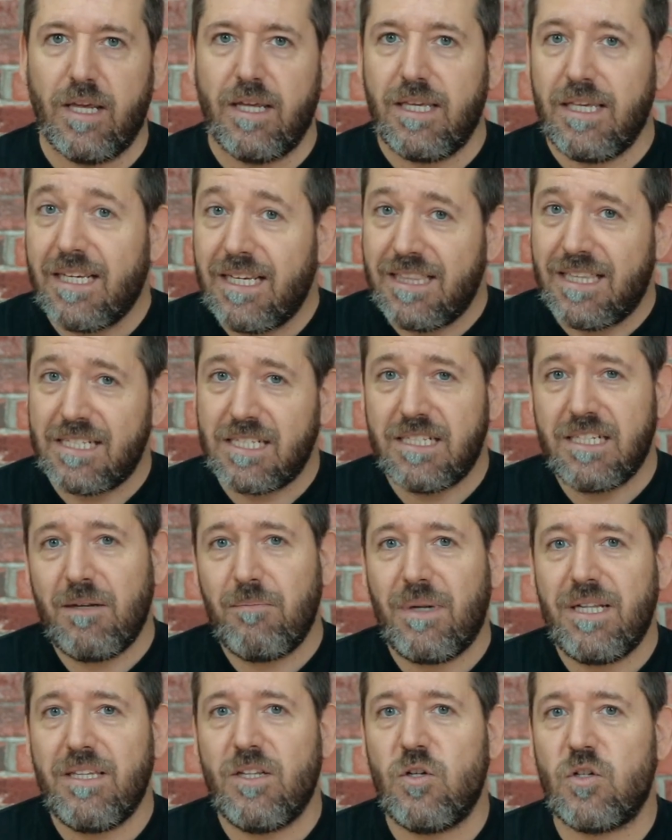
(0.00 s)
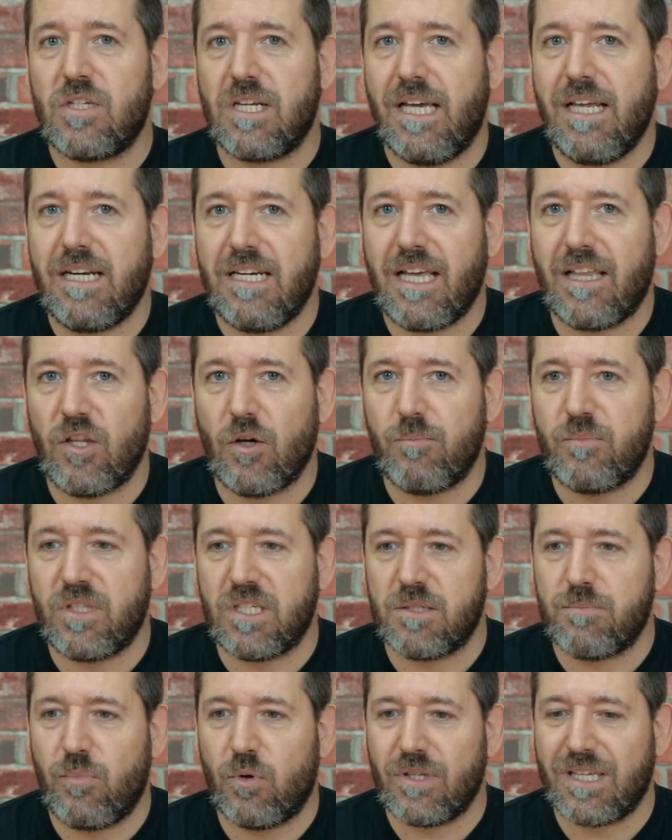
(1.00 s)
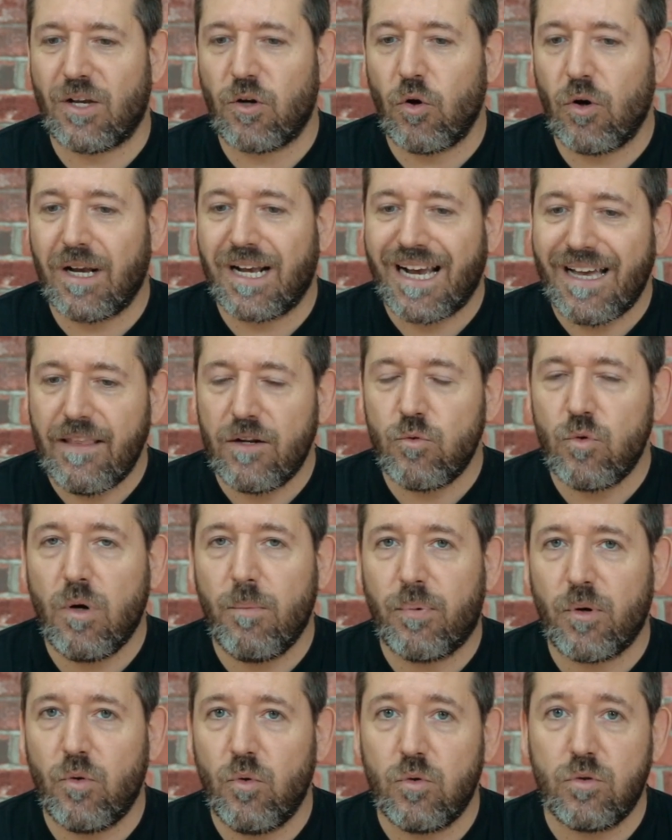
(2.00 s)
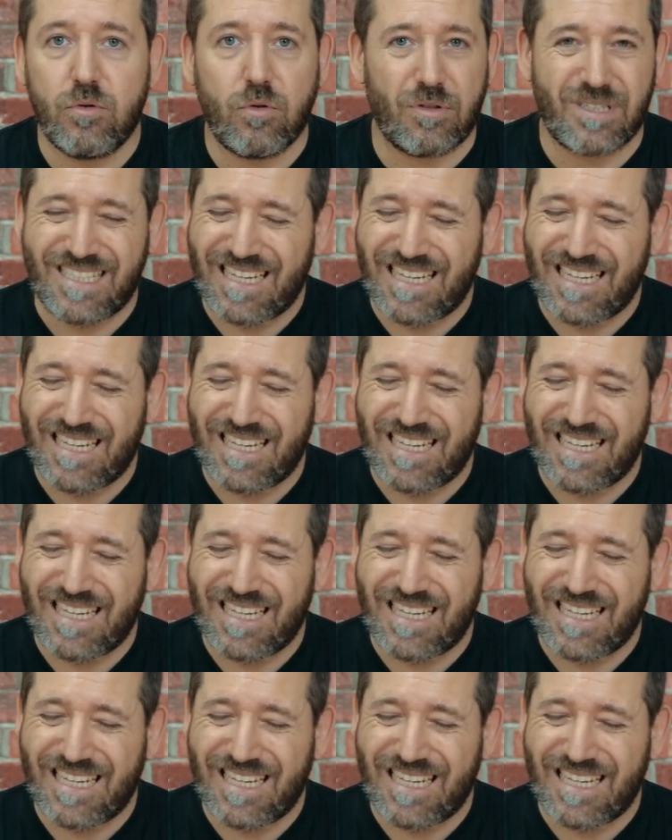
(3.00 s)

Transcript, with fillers: Y quizás es el mal de los early adopters, porque con cada nuevo producto,